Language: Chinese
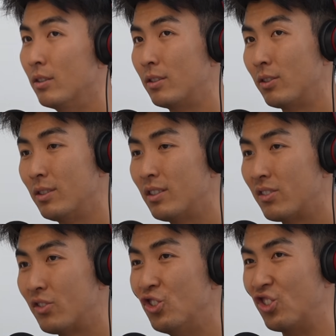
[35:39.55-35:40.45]
就是
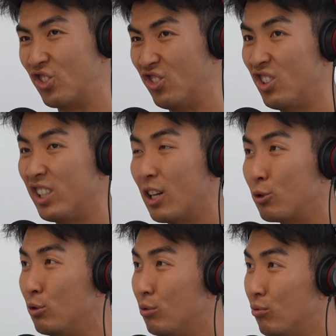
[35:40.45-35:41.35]
适时的要
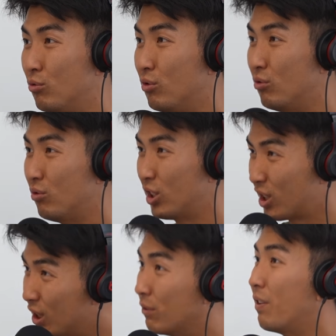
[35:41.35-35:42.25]
去释放，
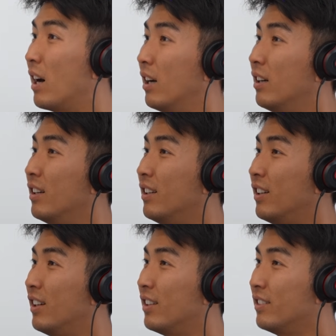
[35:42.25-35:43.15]
释放。对，
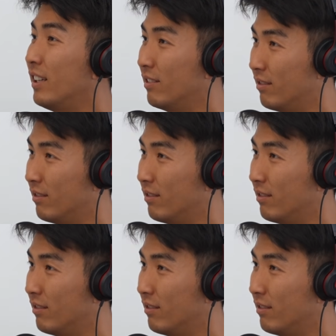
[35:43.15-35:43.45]
那